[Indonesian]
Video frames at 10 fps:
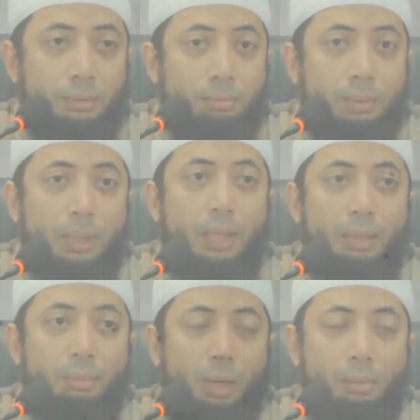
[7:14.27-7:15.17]
Pergilah
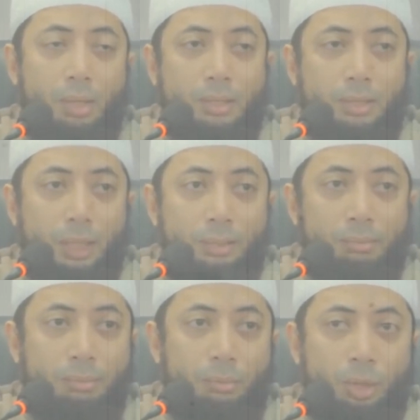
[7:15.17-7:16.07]
Ibrahim
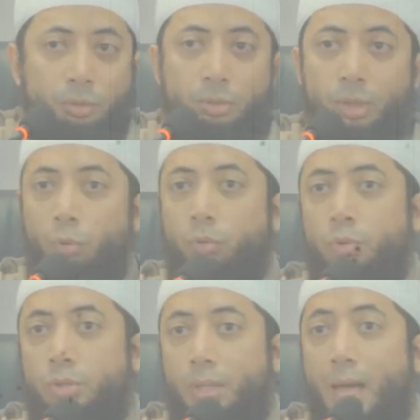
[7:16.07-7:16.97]
alaihissalam waktu
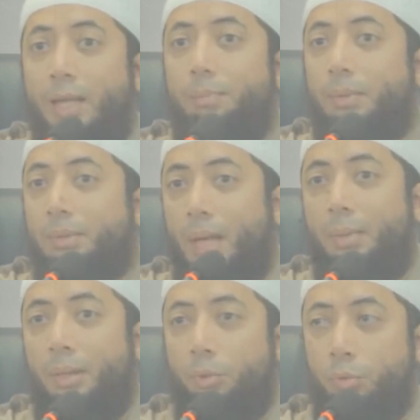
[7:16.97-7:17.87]
diutus hari
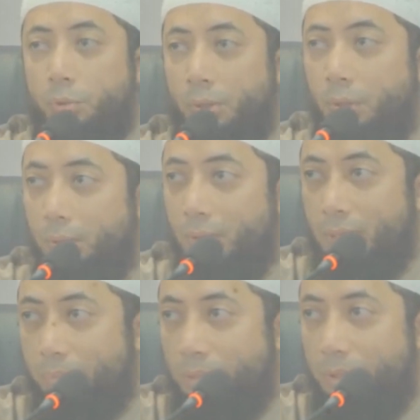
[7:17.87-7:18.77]
pertama diutus oleh Allah
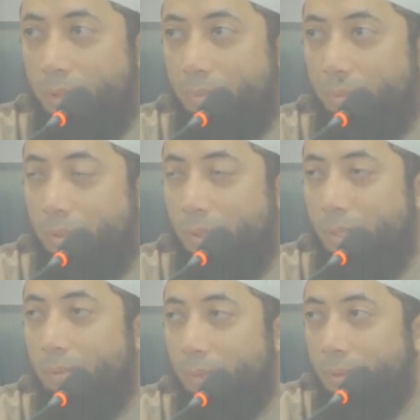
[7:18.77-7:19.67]
sang pencipta menjadi
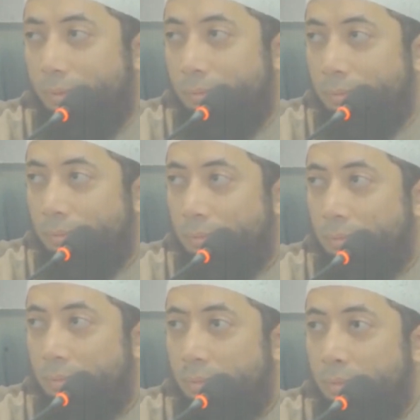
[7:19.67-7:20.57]
nabi
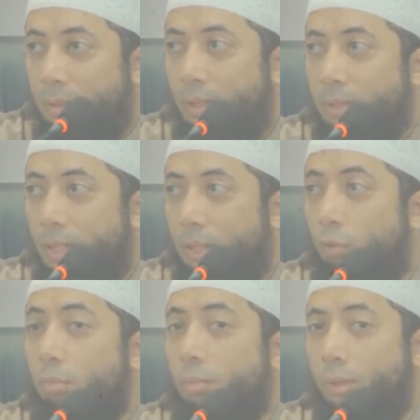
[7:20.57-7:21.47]
dengan cara
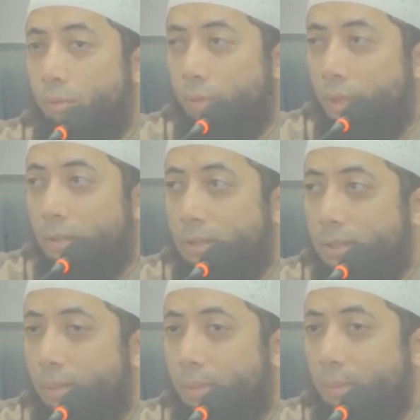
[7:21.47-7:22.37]
umum tentunya
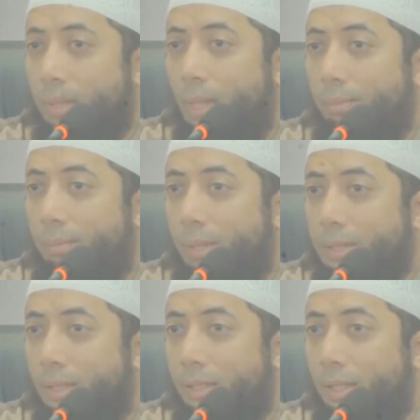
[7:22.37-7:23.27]
setiap nabi-nabi
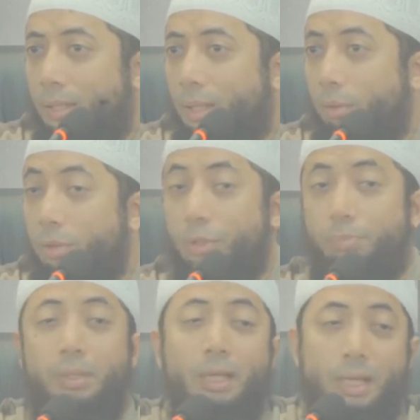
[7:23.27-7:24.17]
biasanya didatangi oleh
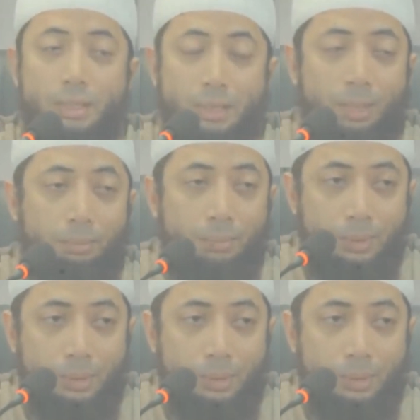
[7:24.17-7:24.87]
Jibril alaihissalam